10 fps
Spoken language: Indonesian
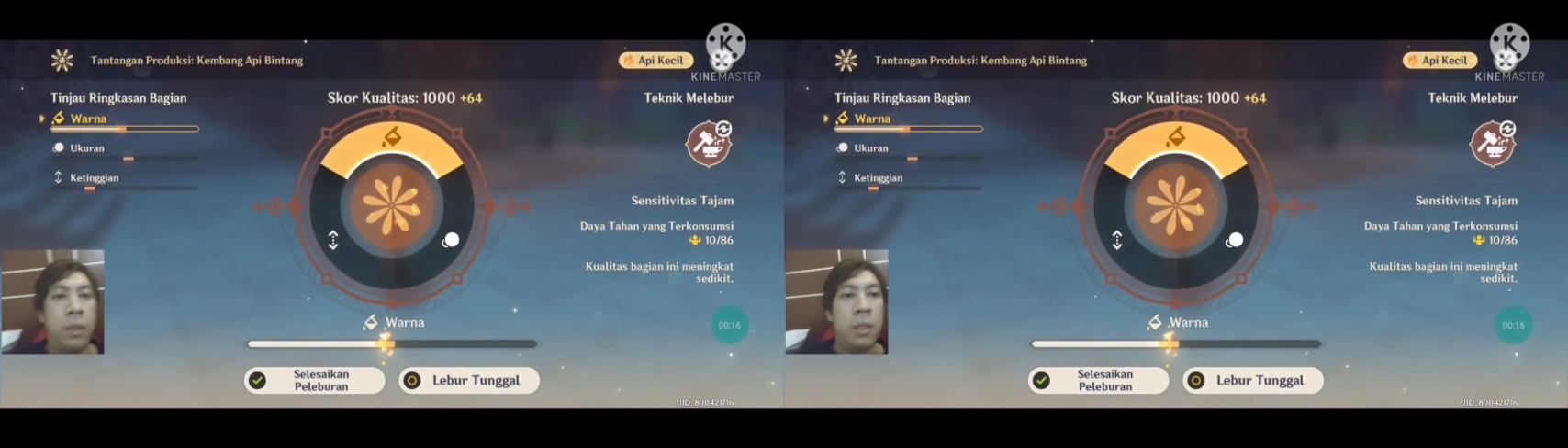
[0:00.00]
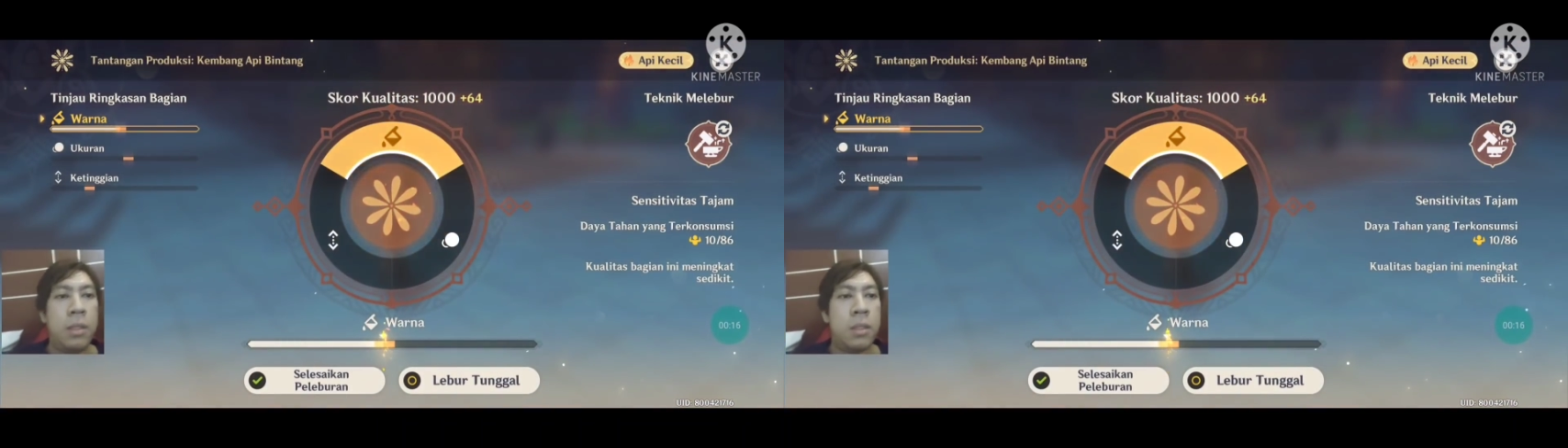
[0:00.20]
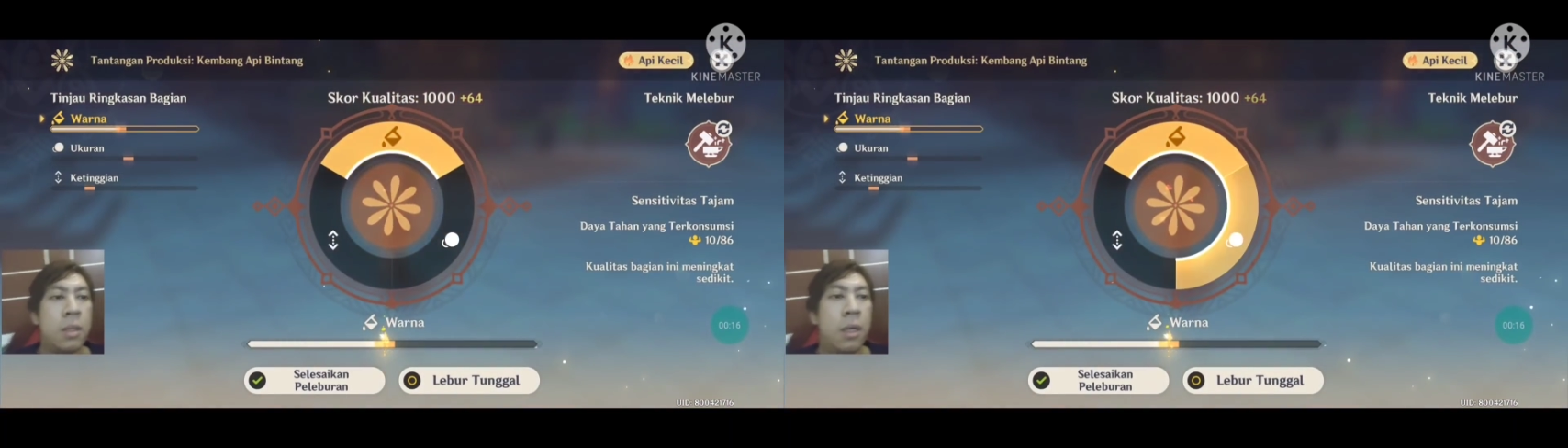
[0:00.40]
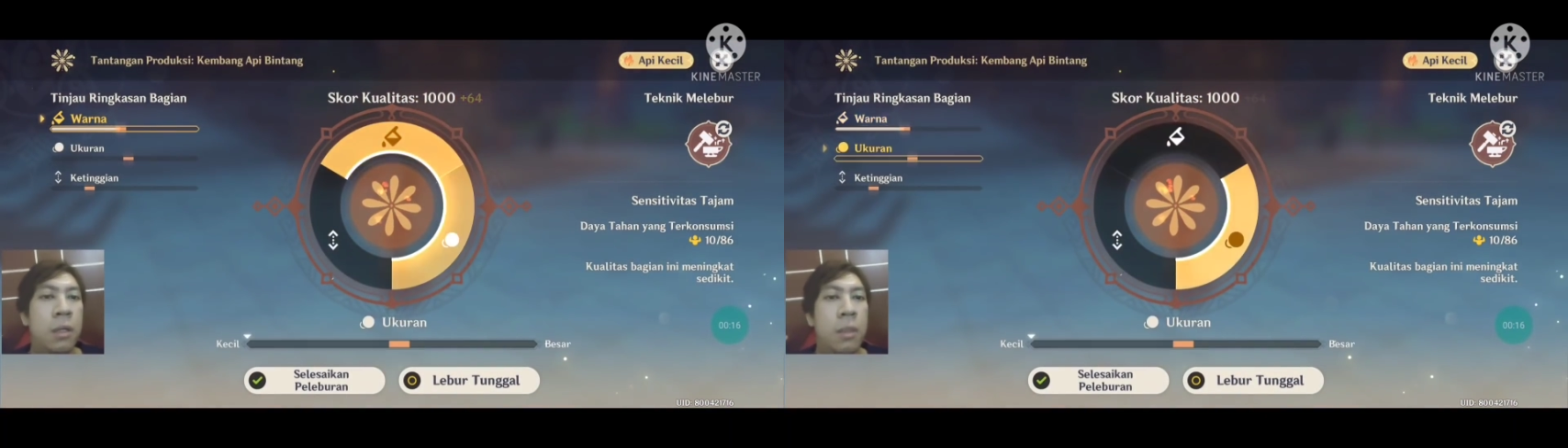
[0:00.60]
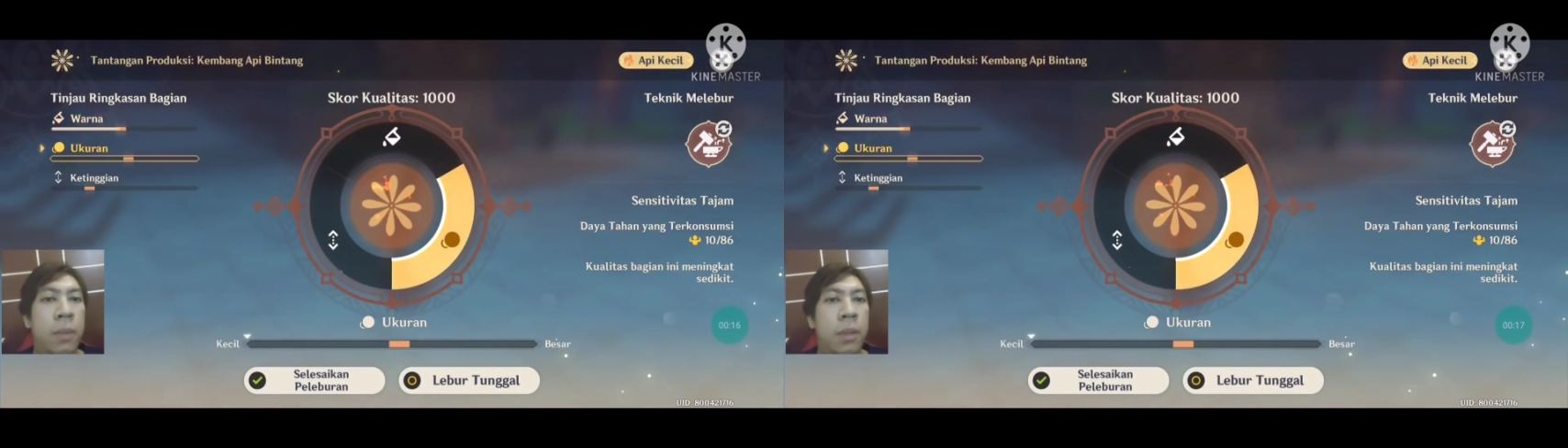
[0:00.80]
oke okay, nice
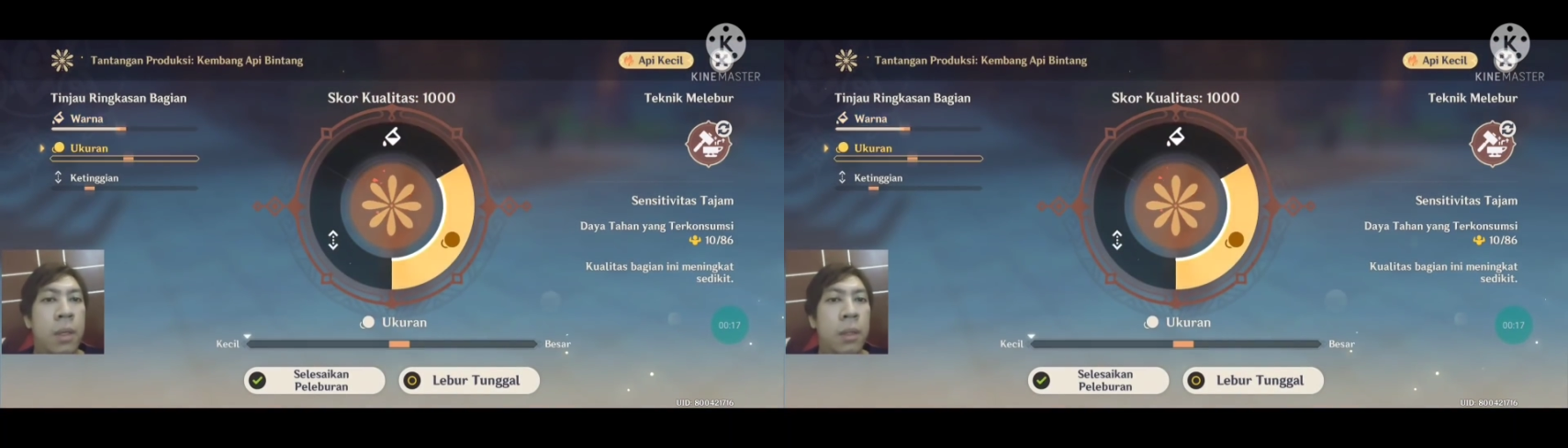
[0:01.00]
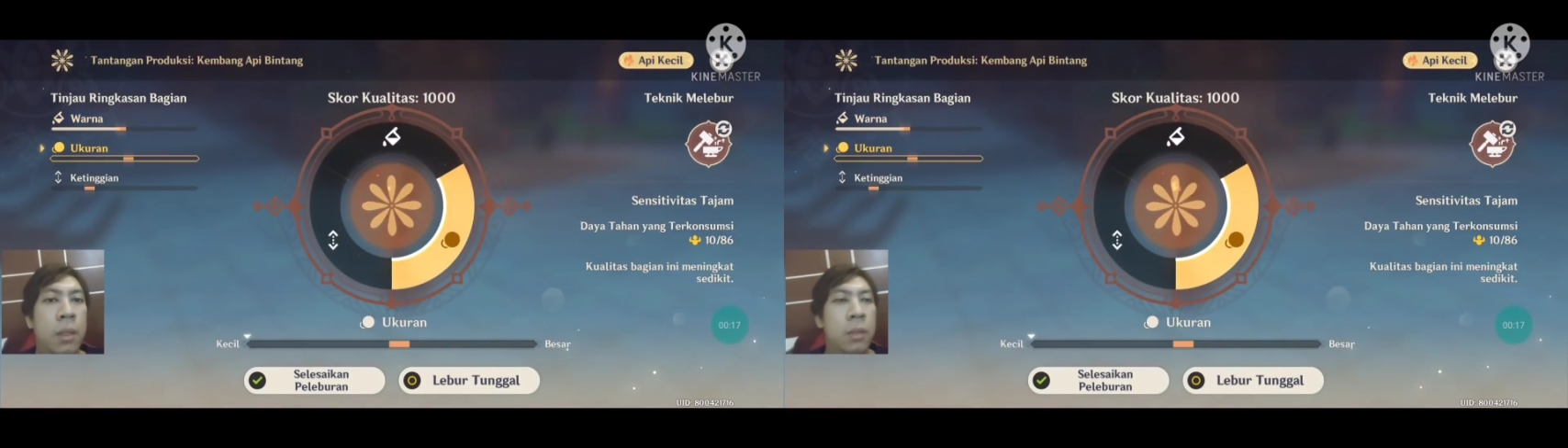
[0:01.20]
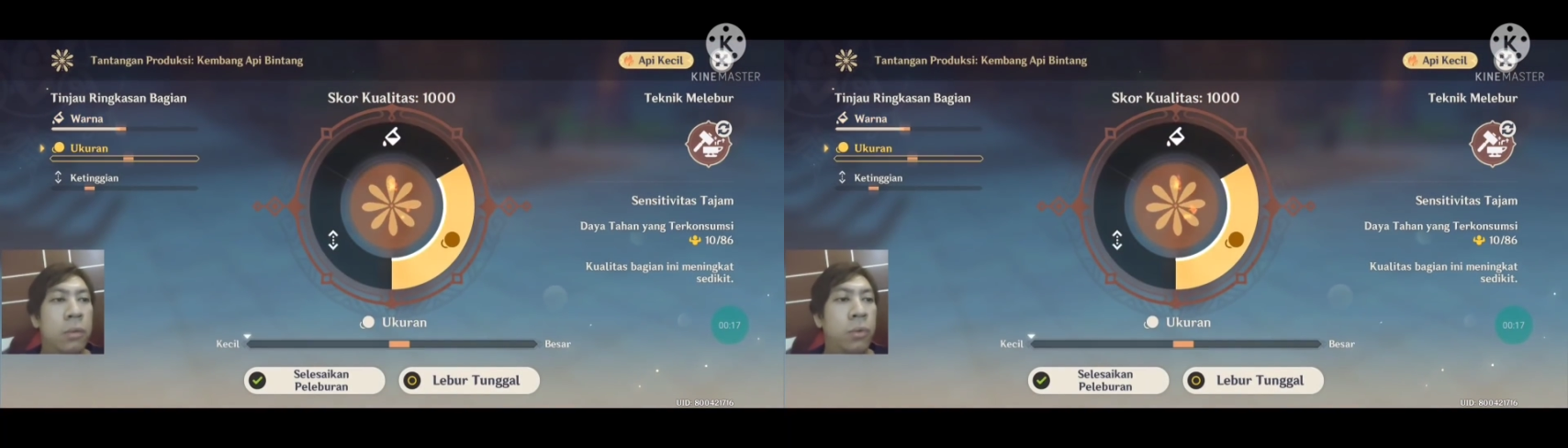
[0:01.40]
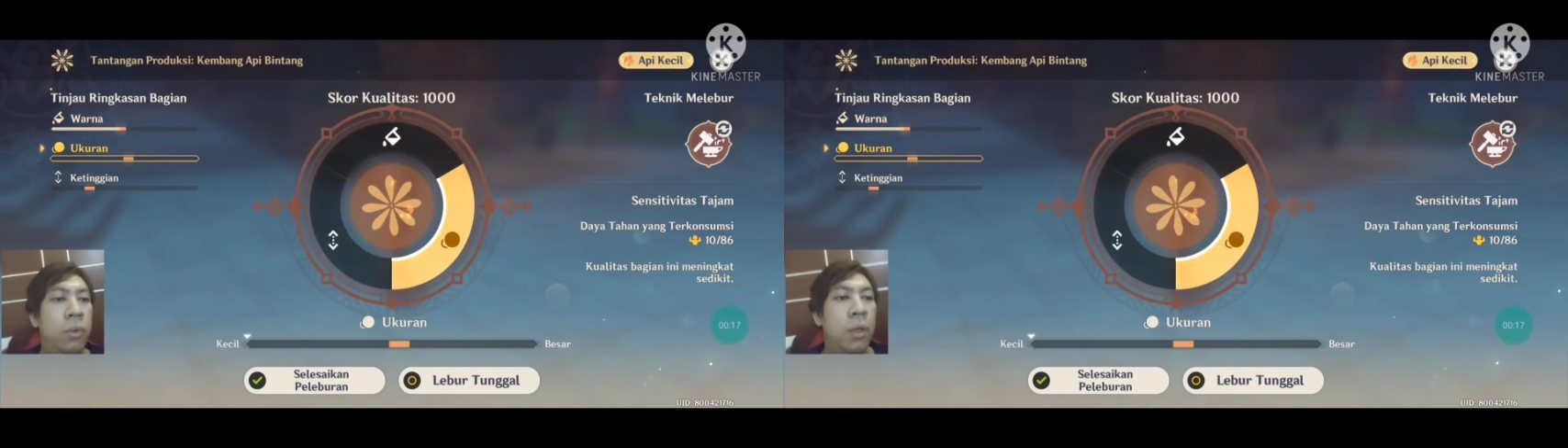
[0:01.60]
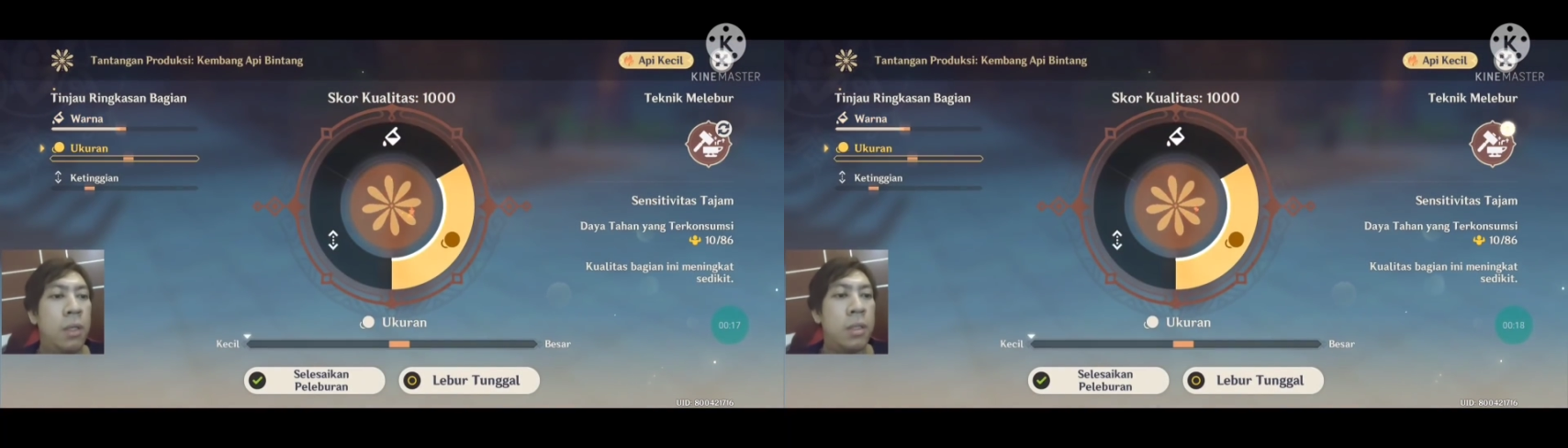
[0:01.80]
sekarang kita pindah lagi ke
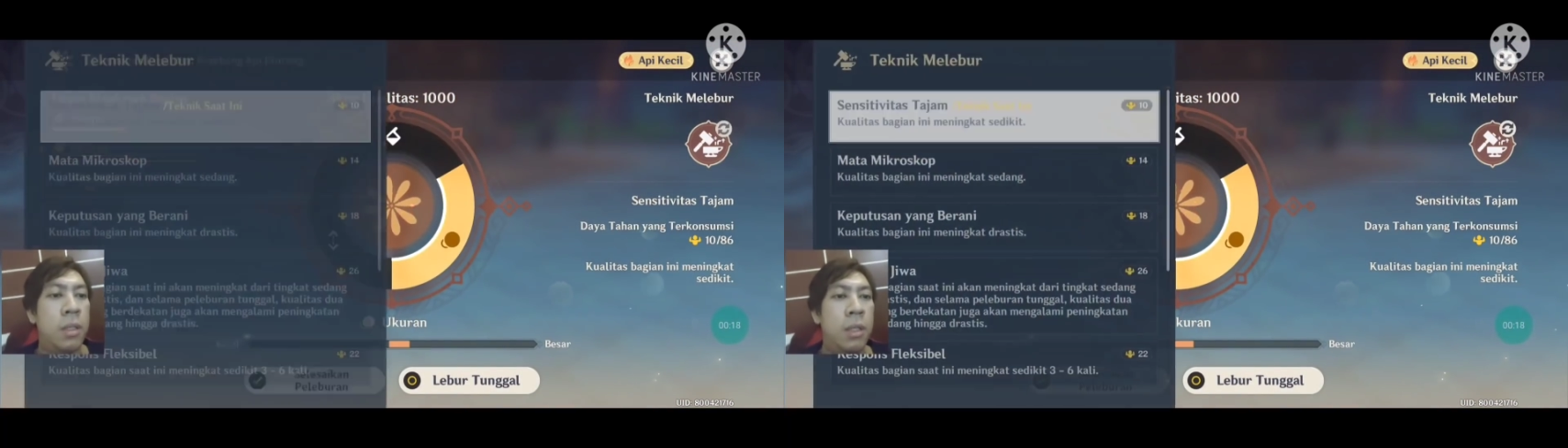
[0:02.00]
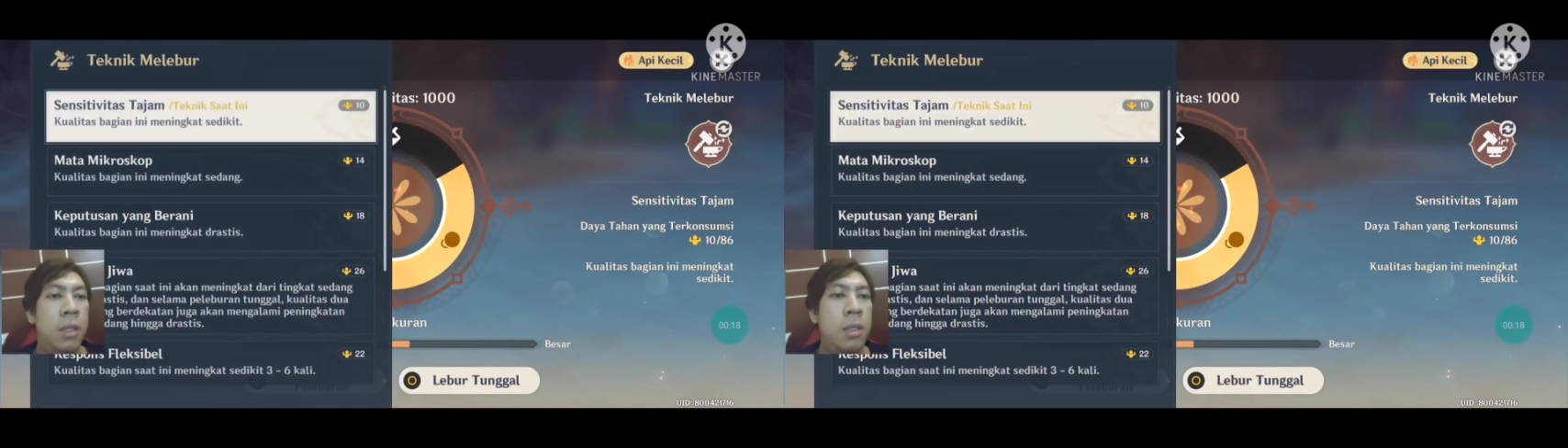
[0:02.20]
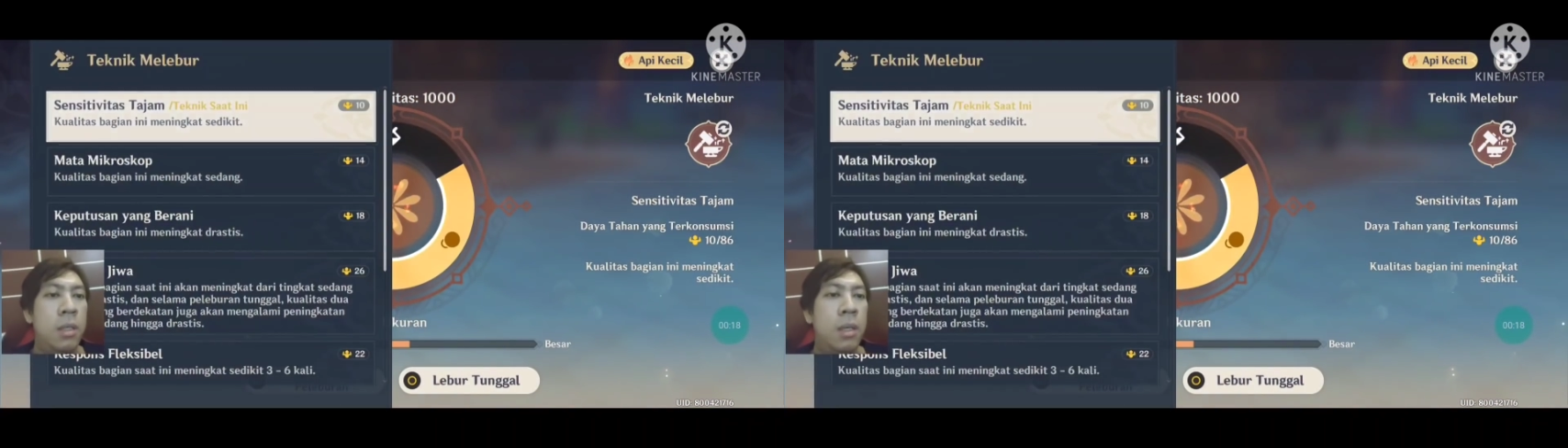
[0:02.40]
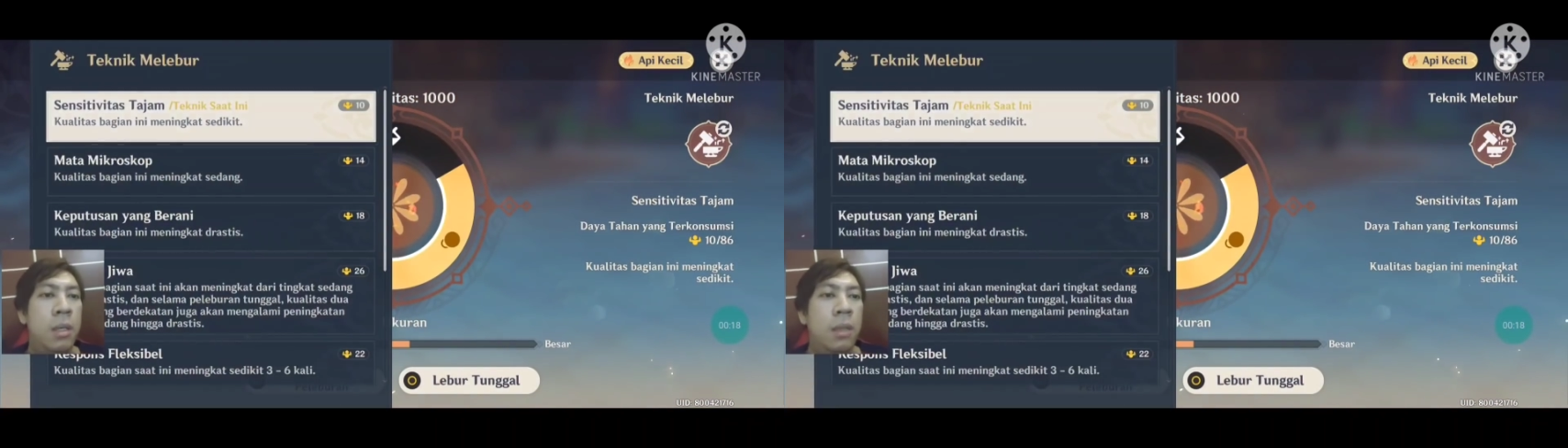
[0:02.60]
ukuran di sini